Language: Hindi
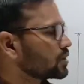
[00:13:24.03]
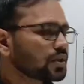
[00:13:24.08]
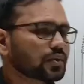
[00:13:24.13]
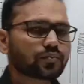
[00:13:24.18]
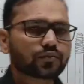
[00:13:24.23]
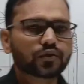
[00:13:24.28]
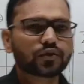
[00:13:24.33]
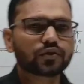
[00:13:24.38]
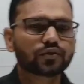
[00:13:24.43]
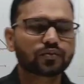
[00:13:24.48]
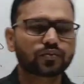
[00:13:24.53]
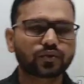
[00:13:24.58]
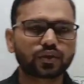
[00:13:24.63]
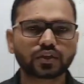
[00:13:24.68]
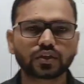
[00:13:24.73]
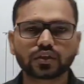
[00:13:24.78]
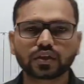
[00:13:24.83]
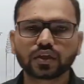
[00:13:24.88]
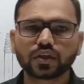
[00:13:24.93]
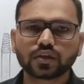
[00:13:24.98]
किया पॉइंट टू
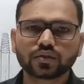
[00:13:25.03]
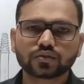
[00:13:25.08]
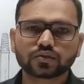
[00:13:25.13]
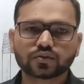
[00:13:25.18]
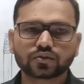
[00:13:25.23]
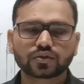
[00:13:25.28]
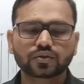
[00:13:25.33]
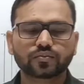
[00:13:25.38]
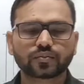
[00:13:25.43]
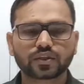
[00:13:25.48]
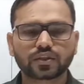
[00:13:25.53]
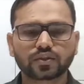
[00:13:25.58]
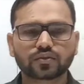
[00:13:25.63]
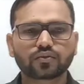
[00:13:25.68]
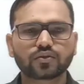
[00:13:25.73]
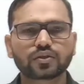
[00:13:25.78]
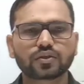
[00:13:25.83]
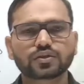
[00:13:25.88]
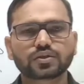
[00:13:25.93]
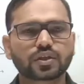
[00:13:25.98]
पॉइंट जो कि मैंने
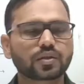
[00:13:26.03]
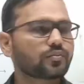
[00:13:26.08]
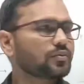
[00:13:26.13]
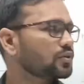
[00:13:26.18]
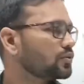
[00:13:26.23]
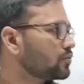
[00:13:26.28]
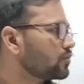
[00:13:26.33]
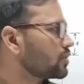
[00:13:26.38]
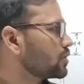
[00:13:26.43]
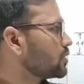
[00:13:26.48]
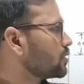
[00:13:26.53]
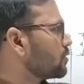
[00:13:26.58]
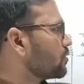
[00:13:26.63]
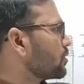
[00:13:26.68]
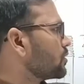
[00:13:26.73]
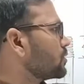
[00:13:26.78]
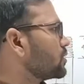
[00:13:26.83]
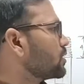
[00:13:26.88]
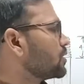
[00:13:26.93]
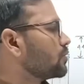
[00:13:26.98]
कॉलेज टाइम में जो कि
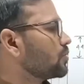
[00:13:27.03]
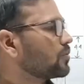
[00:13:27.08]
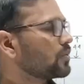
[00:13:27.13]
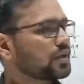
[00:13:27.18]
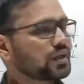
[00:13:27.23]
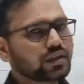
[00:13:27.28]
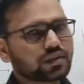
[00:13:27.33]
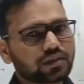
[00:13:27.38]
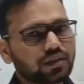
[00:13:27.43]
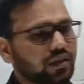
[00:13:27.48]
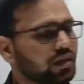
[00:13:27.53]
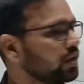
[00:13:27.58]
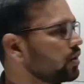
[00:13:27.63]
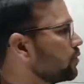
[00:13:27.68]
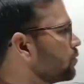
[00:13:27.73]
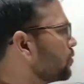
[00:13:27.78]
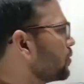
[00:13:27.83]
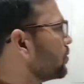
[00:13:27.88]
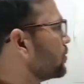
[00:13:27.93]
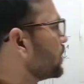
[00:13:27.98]
ड्राइंग शीट में बनाया था
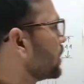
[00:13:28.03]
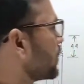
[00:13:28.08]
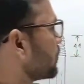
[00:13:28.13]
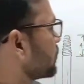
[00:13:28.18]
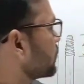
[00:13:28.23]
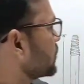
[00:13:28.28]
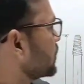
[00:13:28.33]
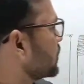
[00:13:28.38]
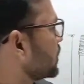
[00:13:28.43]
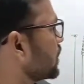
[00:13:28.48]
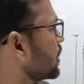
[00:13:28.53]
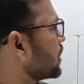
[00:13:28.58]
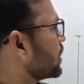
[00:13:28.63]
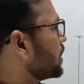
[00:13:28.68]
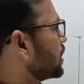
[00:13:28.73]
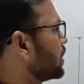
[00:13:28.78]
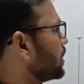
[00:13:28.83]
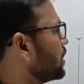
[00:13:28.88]
वो भी आपको दिखाया